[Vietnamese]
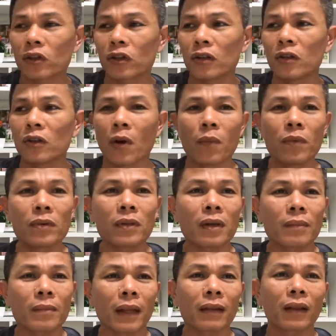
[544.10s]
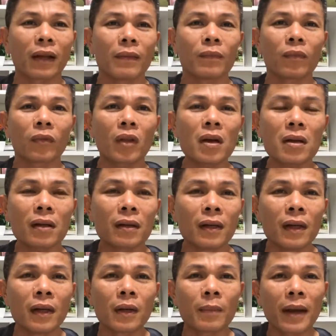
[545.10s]
bạn sử dụng sức mạnh tiềm
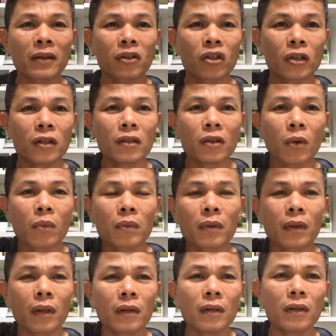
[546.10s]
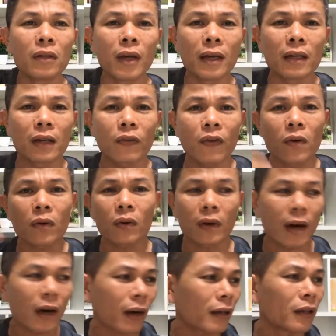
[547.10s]
thức bạn sử dụng tư duy triệu phú
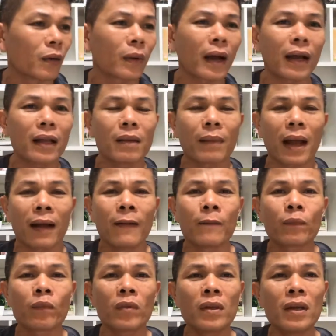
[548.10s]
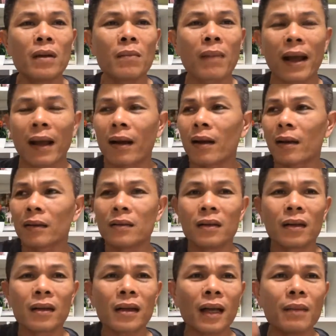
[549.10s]
đồ rất là nhiều cả nhưng mà nhưng mà
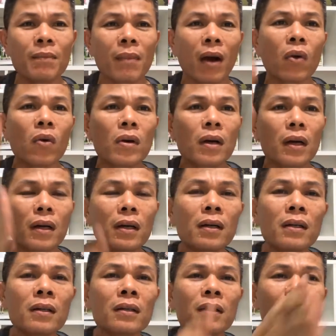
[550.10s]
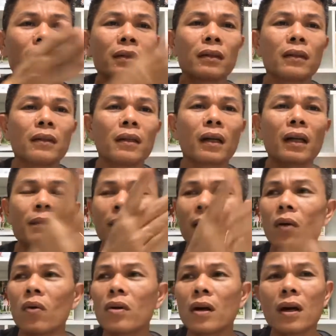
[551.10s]
những cái mẫu gương những cái
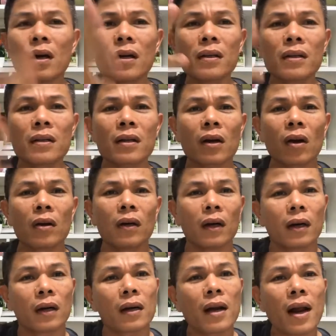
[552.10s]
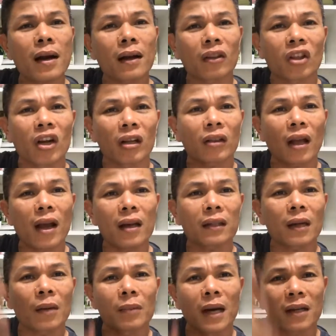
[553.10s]
mẫu gương những con người rất là thực
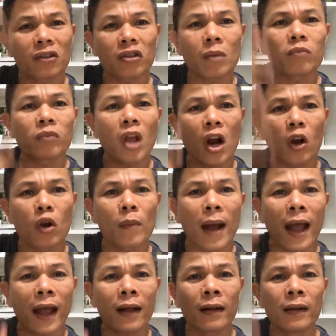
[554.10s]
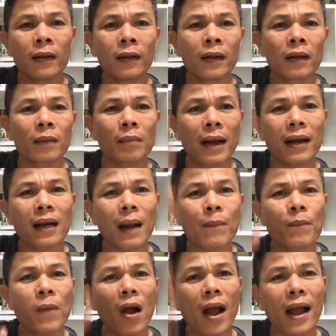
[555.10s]
tế trong đời sống thực của bạn bạn
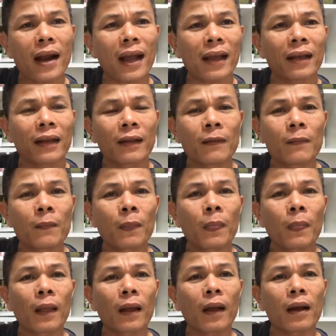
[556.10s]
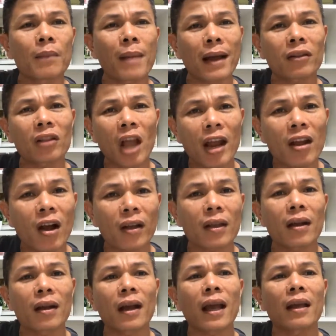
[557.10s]
gặp hàng ngày à, bạn thấy
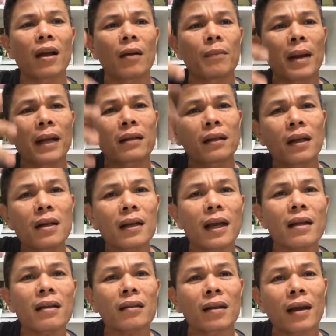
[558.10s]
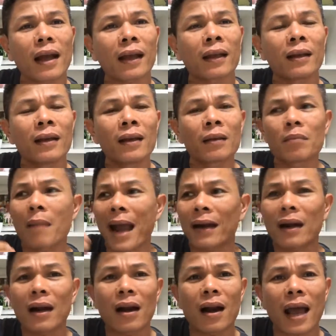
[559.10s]
họ chừng ngày họ bạn chứng kiến chừng ngày
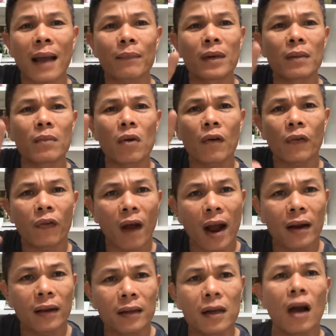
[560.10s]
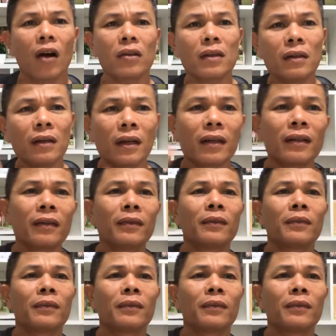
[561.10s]
bạn đã làm được một phần như họ chưa